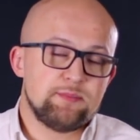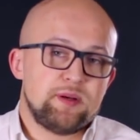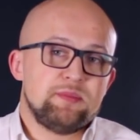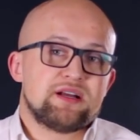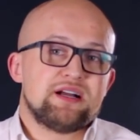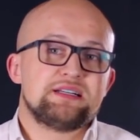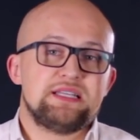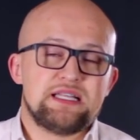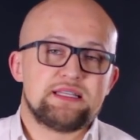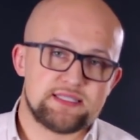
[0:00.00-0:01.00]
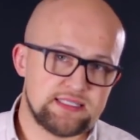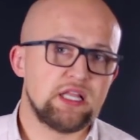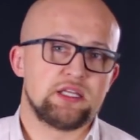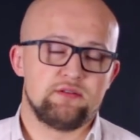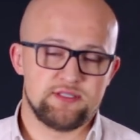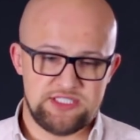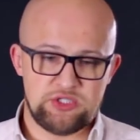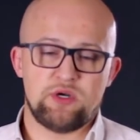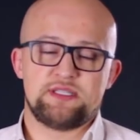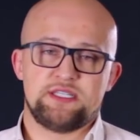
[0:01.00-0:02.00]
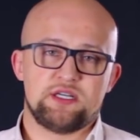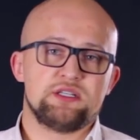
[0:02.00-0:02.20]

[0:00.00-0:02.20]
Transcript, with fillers: например, когда-то сталкивалась с ситуацией,